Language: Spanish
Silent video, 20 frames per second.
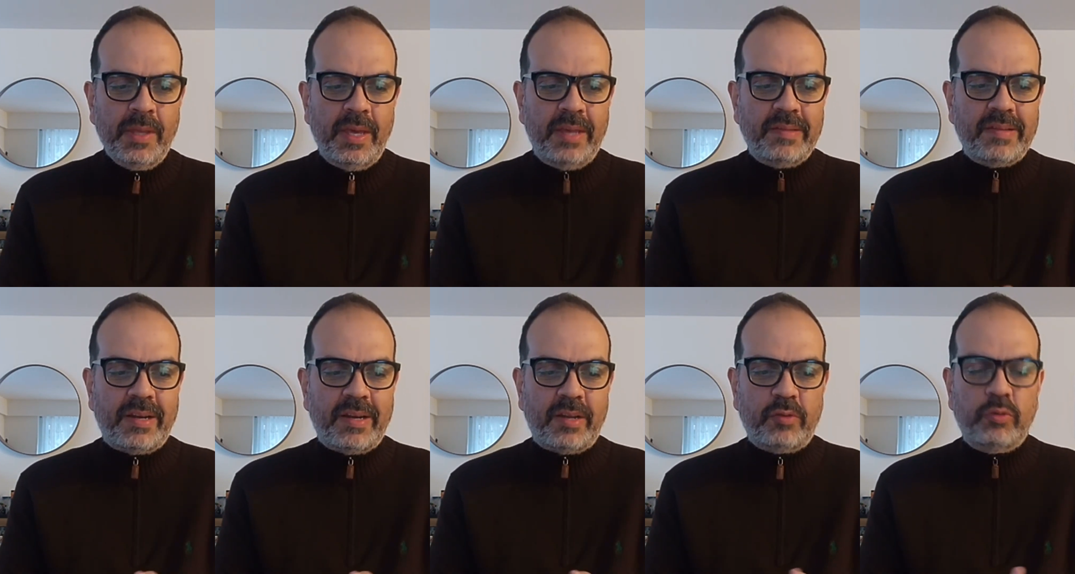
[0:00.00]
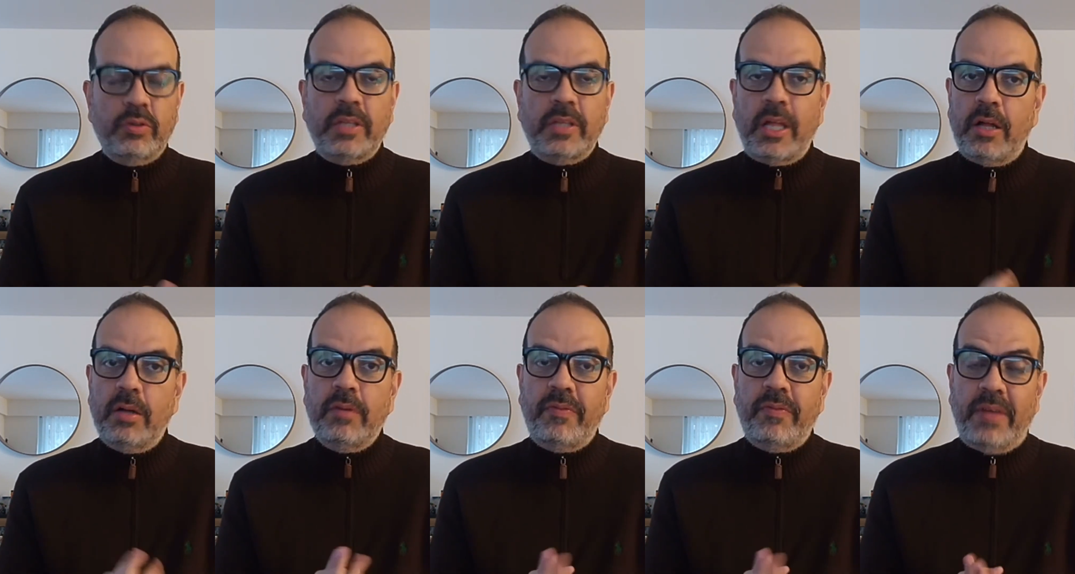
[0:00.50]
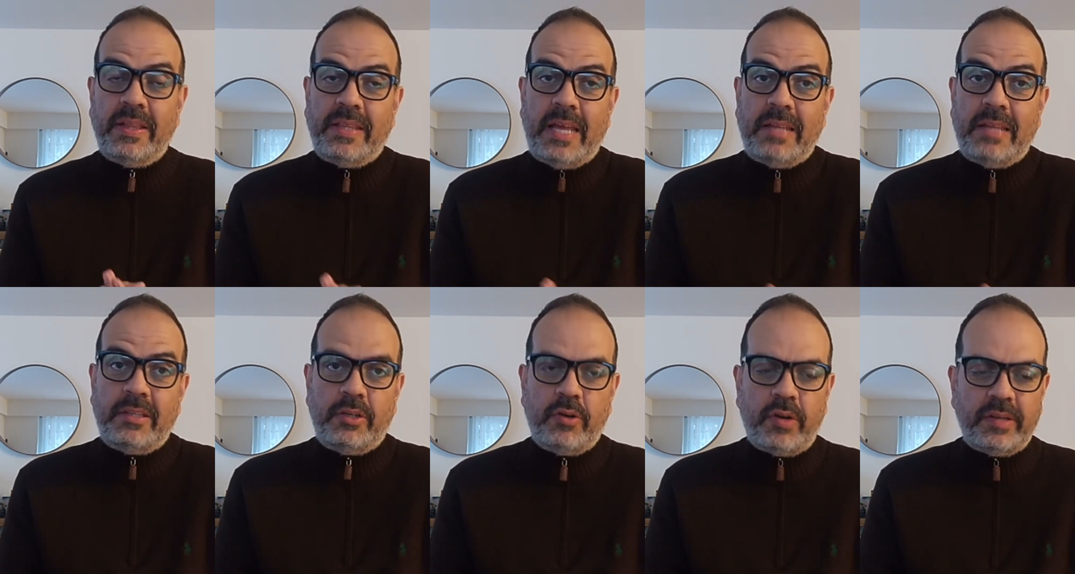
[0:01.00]
ese resultado
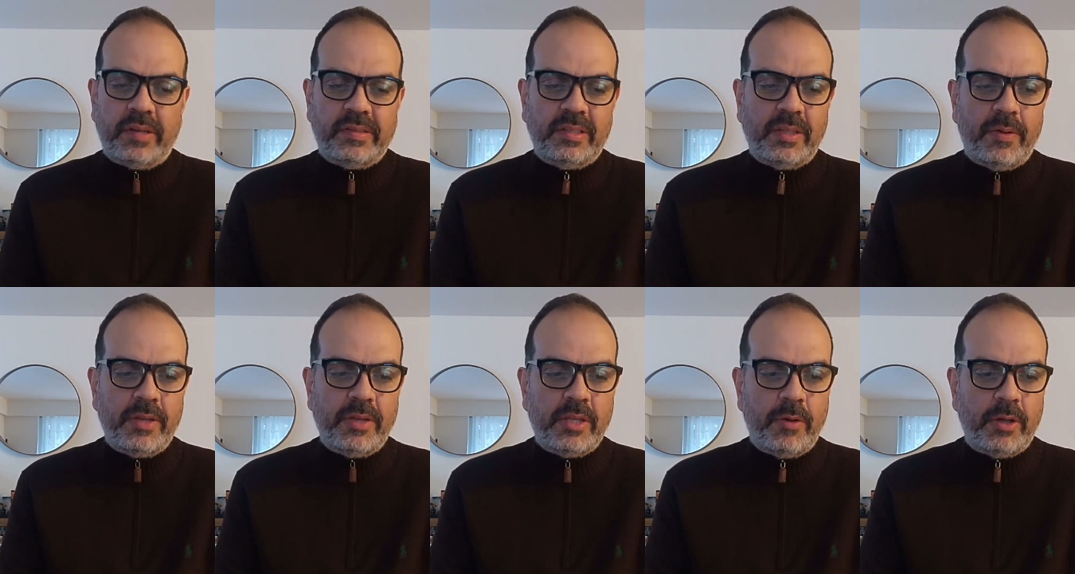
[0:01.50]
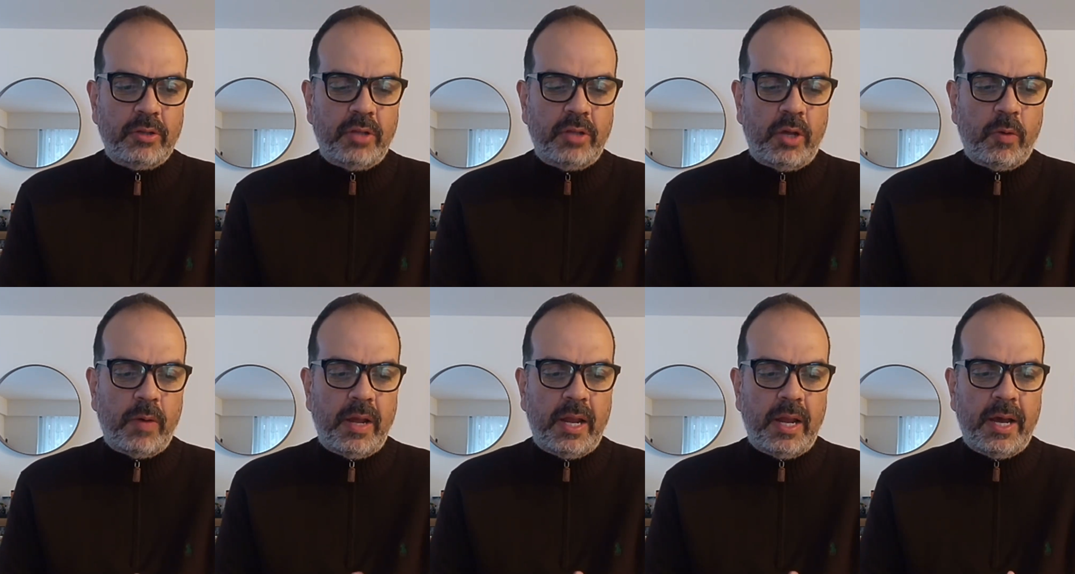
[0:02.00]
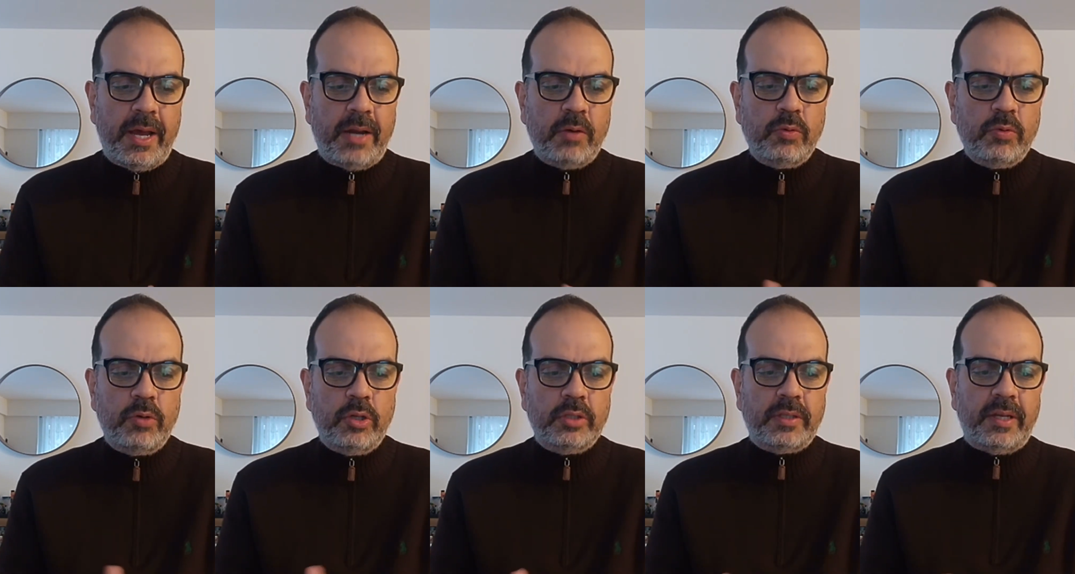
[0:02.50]
fantástico que se estaban llevando de Guadalajara
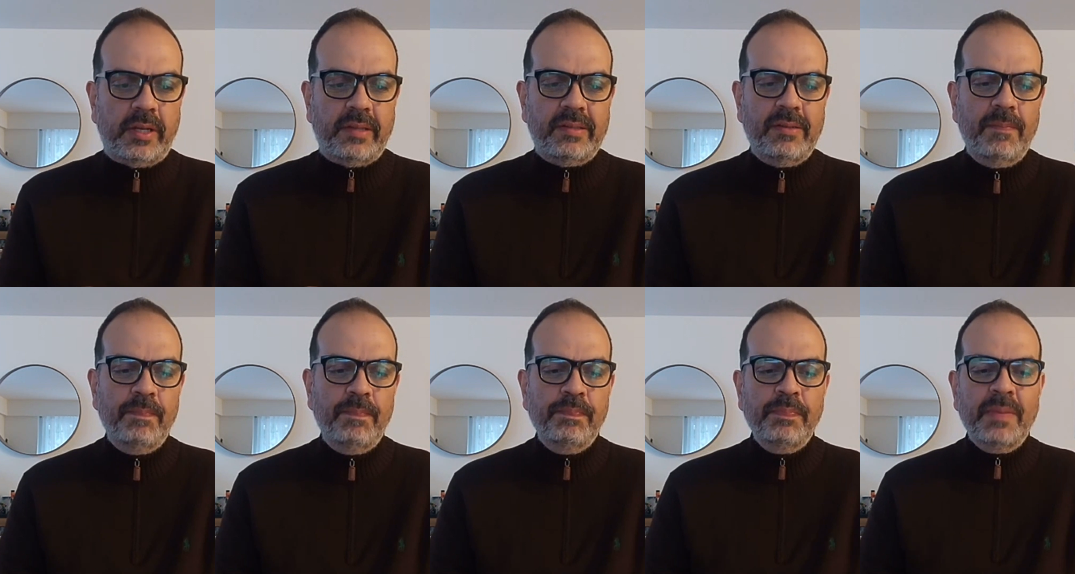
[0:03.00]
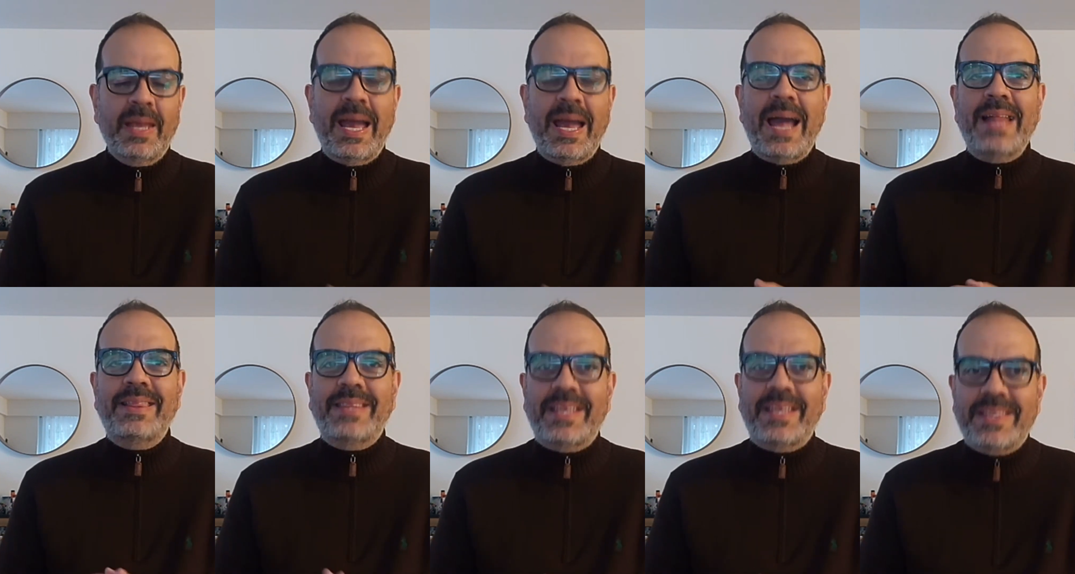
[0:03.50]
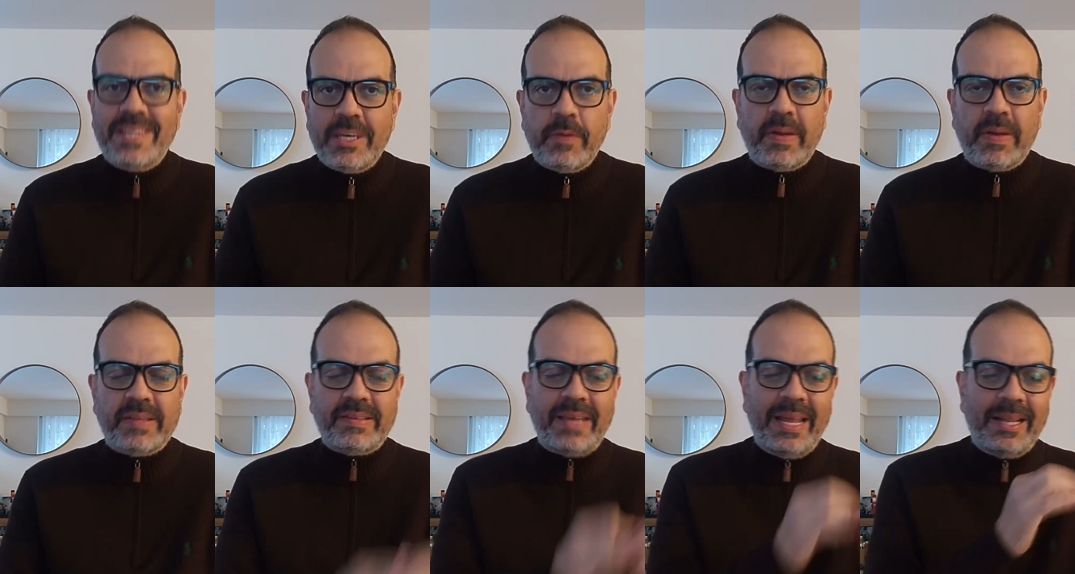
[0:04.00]
1-3 ante
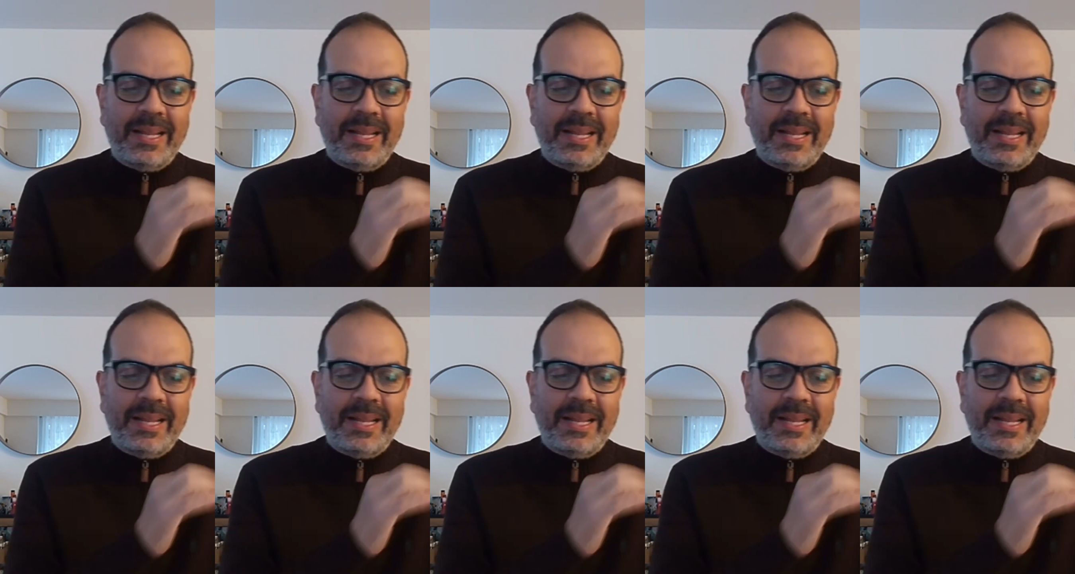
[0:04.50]
Chivas.